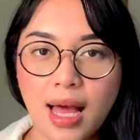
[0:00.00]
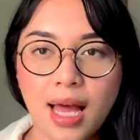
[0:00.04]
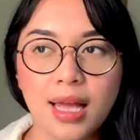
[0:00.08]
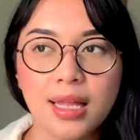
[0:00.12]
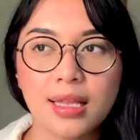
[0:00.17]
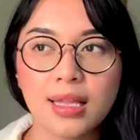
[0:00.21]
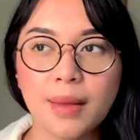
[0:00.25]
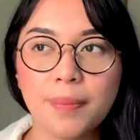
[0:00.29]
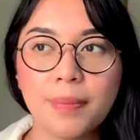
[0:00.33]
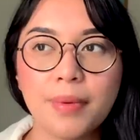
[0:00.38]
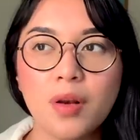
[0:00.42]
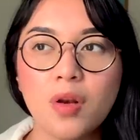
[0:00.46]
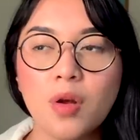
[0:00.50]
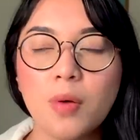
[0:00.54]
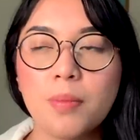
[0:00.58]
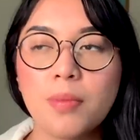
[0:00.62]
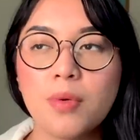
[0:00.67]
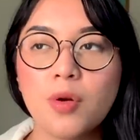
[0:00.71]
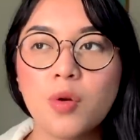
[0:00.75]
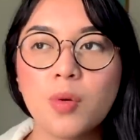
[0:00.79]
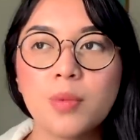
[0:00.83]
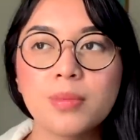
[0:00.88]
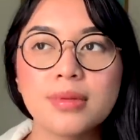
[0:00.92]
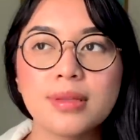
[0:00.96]
tapi lo
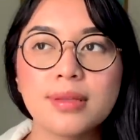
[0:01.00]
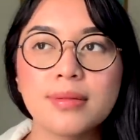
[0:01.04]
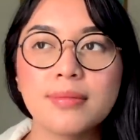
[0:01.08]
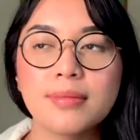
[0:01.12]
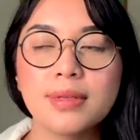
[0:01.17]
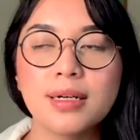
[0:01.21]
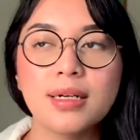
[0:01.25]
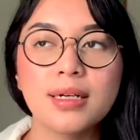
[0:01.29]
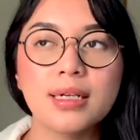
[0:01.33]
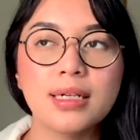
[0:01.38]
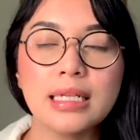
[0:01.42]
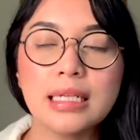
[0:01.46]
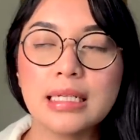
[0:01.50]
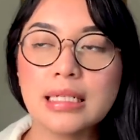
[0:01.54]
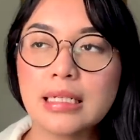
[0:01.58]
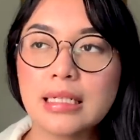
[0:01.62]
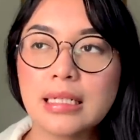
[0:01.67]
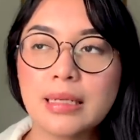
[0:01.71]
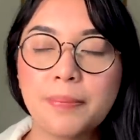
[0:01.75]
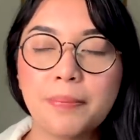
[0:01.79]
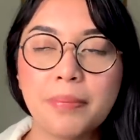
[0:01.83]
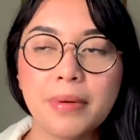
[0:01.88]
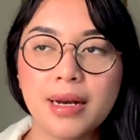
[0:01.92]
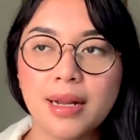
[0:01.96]
belum
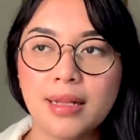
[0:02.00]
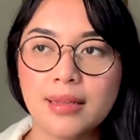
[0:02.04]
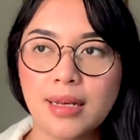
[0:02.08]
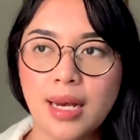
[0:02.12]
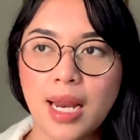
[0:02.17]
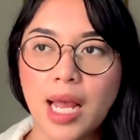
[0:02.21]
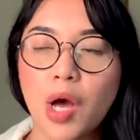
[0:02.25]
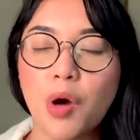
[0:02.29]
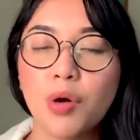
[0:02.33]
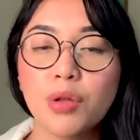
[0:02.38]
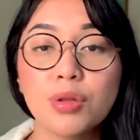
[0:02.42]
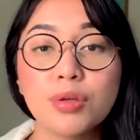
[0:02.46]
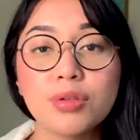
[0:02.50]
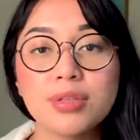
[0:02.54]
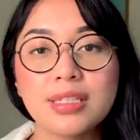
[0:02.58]
uh, pernah out.